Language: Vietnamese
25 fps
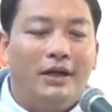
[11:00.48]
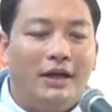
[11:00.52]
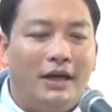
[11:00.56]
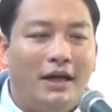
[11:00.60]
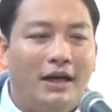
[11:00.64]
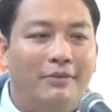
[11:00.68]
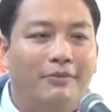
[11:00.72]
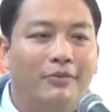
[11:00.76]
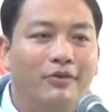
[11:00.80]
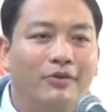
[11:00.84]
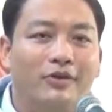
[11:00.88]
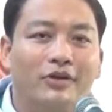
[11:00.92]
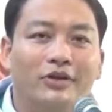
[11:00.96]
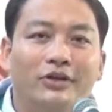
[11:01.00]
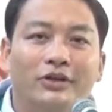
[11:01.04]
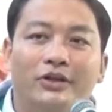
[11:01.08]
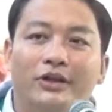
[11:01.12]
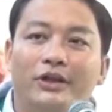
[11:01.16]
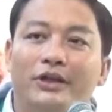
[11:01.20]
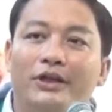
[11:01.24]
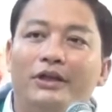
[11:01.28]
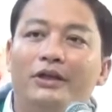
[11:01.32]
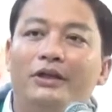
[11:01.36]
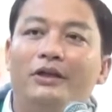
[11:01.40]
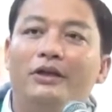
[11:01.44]
Là một
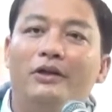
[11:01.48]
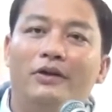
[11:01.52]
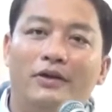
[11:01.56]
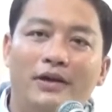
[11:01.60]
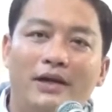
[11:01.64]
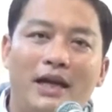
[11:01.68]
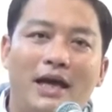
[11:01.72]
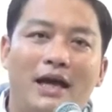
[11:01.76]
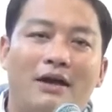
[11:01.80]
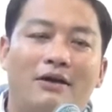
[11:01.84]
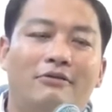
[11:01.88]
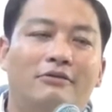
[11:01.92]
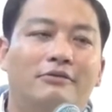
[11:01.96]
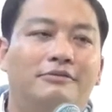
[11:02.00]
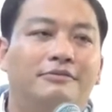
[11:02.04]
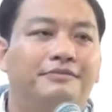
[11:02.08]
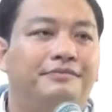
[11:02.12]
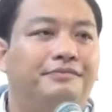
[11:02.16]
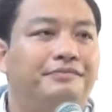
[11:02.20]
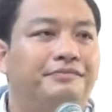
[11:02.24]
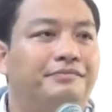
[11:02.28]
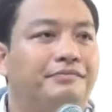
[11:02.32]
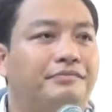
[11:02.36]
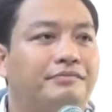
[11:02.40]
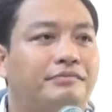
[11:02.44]
người nói láo
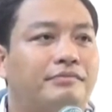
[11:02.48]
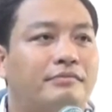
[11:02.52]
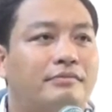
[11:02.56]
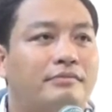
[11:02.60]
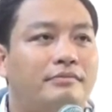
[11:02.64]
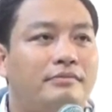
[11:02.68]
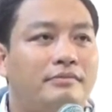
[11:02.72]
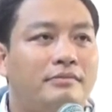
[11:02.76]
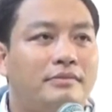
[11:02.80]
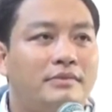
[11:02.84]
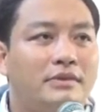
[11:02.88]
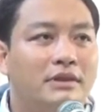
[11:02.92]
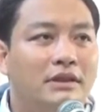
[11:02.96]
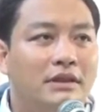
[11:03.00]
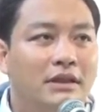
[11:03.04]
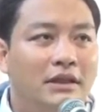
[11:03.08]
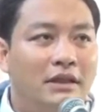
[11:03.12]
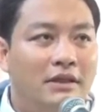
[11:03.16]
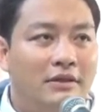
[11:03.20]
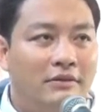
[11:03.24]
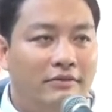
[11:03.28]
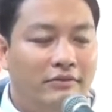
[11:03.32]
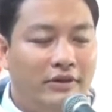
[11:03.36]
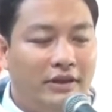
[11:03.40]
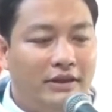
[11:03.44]

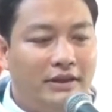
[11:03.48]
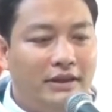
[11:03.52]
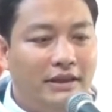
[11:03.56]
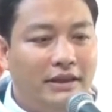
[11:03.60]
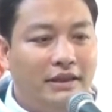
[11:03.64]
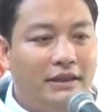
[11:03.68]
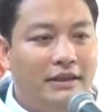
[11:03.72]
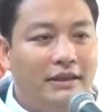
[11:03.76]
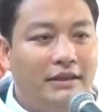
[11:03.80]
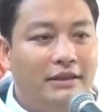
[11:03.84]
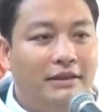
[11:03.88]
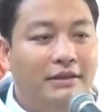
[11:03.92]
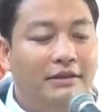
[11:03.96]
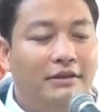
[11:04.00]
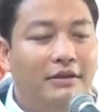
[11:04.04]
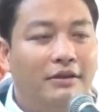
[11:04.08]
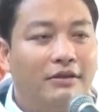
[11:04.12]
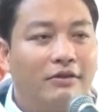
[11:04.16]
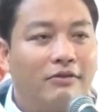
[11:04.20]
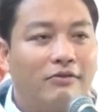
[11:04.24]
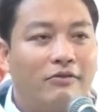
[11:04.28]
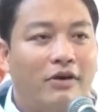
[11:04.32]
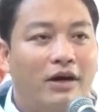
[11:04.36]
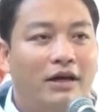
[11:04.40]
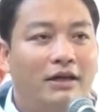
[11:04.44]
Vậy thì
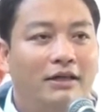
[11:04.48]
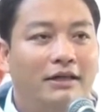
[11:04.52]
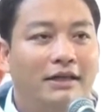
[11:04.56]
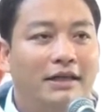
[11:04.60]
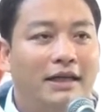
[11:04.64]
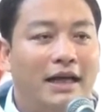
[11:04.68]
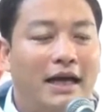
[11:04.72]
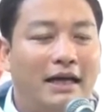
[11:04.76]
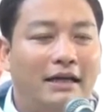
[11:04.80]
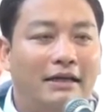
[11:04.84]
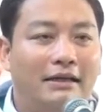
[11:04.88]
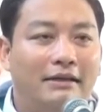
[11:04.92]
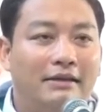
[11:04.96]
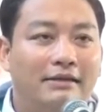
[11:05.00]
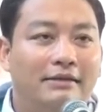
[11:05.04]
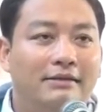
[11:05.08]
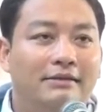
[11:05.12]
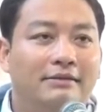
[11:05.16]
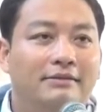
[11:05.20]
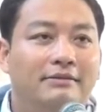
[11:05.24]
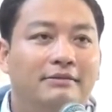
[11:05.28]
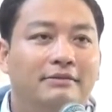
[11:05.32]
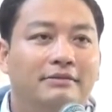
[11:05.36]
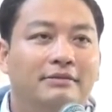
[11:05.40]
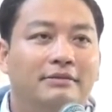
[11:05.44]
qua hình
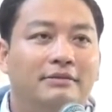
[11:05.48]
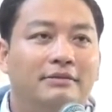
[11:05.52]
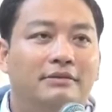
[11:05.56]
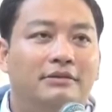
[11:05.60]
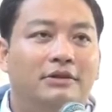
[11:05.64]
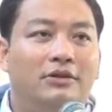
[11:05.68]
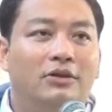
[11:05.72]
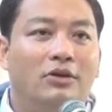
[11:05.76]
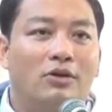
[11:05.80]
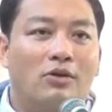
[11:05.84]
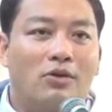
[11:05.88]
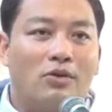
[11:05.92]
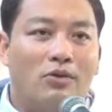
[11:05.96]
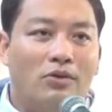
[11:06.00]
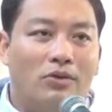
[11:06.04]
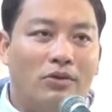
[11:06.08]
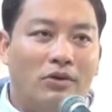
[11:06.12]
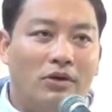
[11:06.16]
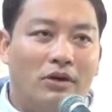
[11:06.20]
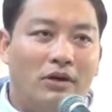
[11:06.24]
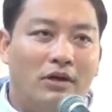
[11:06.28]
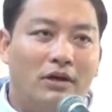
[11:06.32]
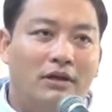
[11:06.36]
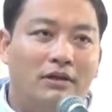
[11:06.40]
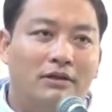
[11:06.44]
ảnh
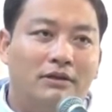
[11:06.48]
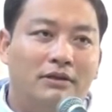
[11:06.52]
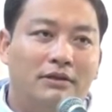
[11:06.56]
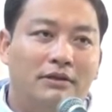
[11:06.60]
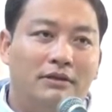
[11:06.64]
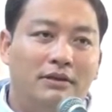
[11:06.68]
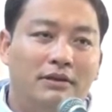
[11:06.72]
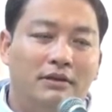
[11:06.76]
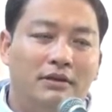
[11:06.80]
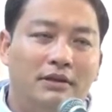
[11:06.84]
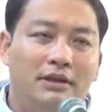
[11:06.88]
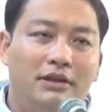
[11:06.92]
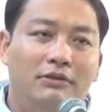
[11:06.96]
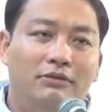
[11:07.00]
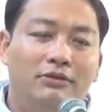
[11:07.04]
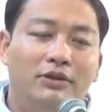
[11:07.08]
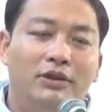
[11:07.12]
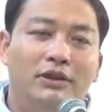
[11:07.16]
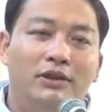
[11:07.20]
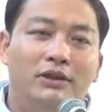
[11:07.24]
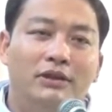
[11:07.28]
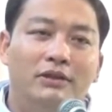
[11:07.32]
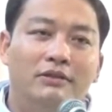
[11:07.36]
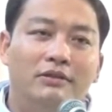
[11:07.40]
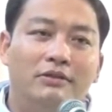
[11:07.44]
của yêu
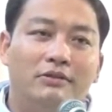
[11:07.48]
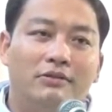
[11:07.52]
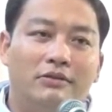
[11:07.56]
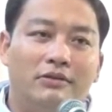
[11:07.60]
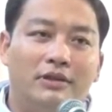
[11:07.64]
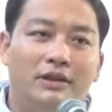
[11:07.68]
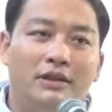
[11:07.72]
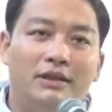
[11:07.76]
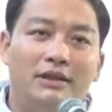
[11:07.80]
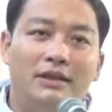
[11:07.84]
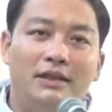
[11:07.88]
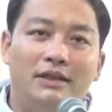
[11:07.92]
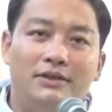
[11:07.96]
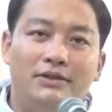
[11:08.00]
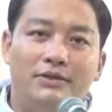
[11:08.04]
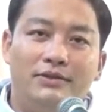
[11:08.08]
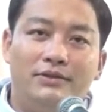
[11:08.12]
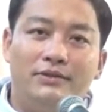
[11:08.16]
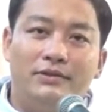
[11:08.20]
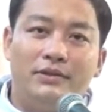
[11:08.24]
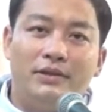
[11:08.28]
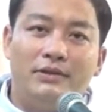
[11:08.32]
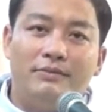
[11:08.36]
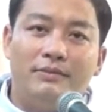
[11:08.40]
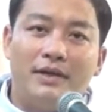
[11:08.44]
thương của Đức
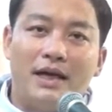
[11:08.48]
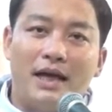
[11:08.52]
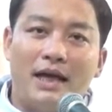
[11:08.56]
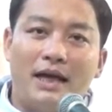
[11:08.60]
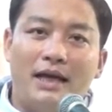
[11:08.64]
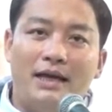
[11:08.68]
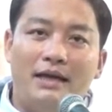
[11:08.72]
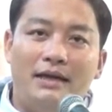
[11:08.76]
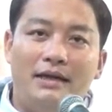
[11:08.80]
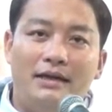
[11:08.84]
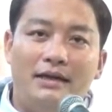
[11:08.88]
Giêsu hôm nay